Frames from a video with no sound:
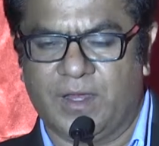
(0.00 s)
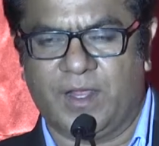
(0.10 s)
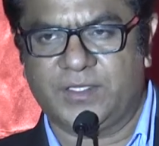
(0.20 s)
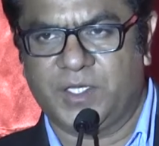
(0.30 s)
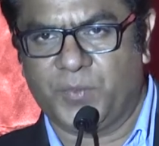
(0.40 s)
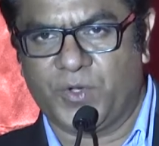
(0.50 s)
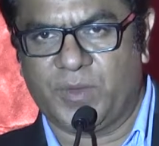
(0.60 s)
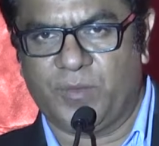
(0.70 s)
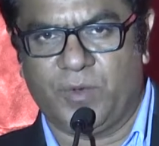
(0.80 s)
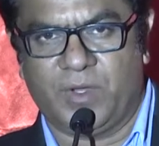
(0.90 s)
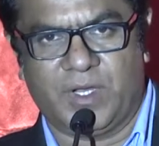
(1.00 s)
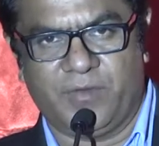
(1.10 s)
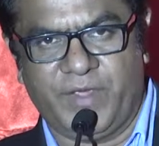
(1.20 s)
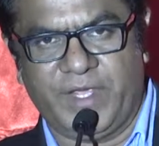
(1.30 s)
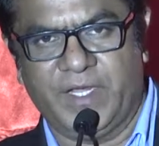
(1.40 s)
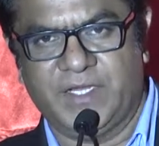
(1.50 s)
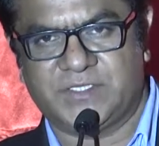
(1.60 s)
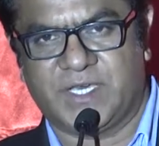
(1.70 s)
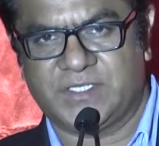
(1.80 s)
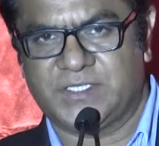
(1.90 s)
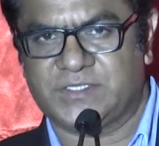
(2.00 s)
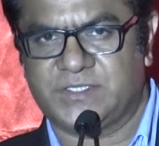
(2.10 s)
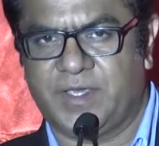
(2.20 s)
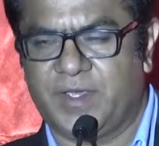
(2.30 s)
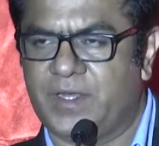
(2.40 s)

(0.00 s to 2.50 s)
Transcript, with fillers: రాత్రిపూట మొ వెహికల్ని ఛార్జ్ చేస్తే